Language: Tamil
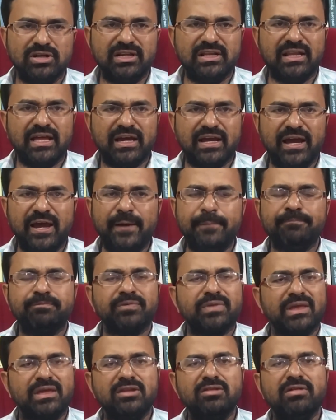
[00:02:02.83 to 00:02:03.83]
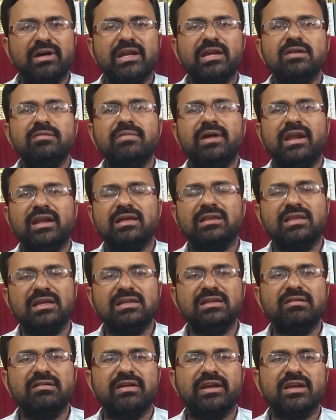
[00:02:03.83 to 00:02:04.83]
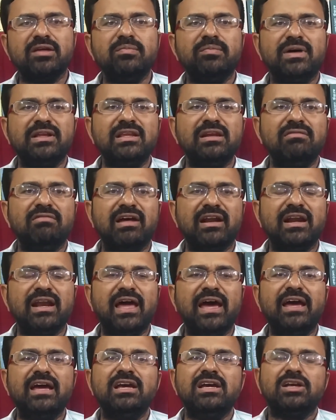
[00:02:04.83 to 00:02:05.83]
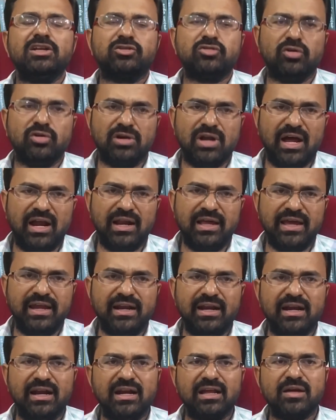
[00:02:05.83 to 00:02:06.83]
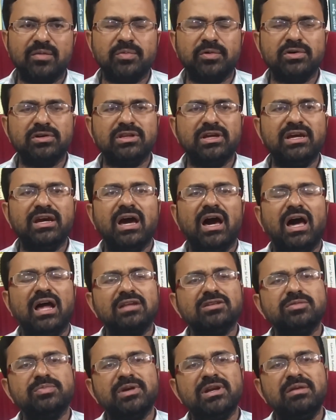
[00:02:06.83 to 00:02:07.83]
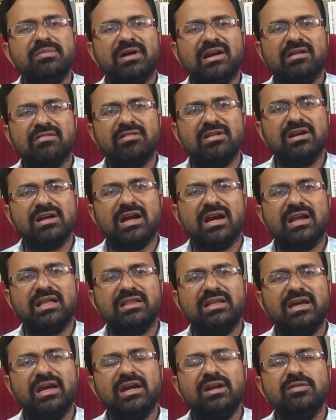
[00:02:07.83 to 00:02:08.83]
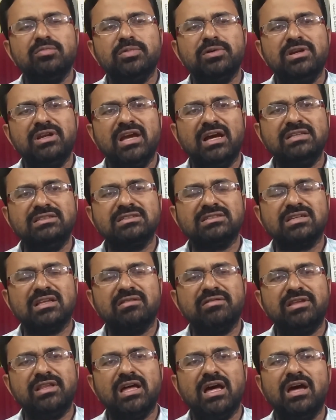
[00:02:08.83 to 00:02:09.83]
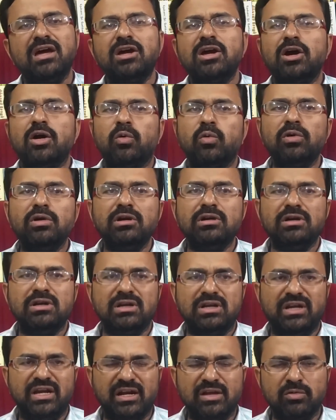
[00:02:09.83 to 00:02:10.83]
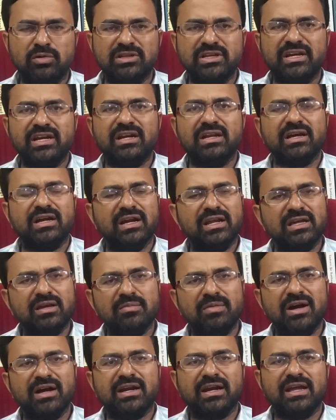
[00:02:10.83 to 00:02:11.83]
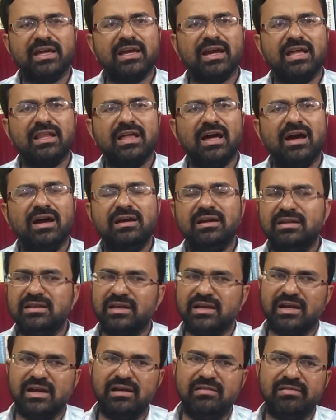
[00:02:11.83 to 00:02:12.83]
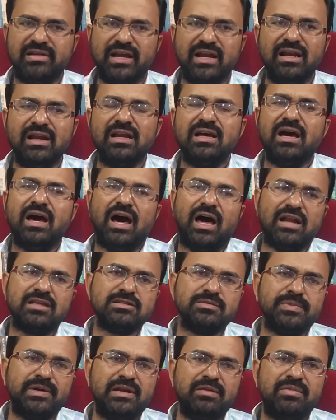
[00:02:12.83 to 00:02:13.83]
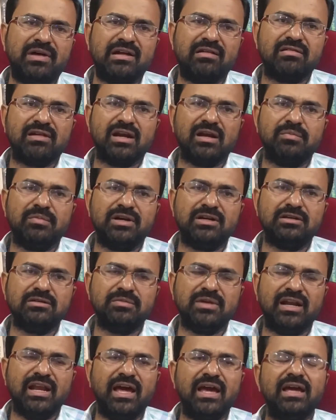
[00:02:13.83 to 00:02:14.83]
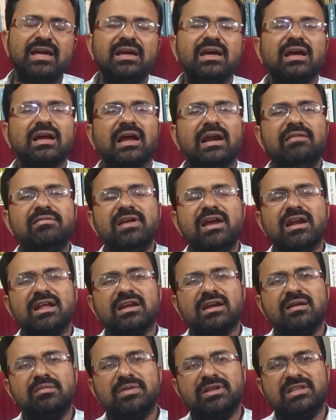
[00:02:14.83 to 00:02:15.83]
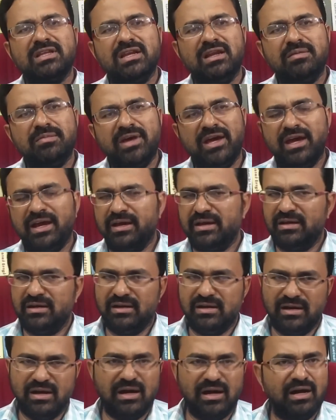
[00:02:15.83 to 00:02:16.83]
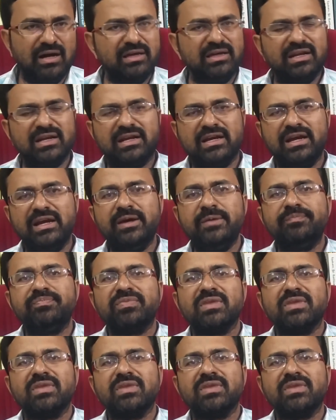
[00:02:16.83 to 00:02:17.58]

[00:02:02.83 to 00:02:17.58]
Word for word: சொல்லியிருந்தாங்க இது வரைக்கும் எனக்கு தெரிஞ்ச வரைக்கும் பதில் வரல சோ நாளை என்ன நடக்க போகுது அரசு பள்ளி மாணவர்களுக்கான இந்த ஏழு புள்ளி அஞ்சு சதவீத உள் இடஒதுக்கீடு கிடைக்குமா கிடைக்காதா இந்த கேள்விகள் அரசு பள்ளி மாணவர்கள் மட்டுமல்ல கல்வியாளர்கள் மத்தியிலுமே இருக்கு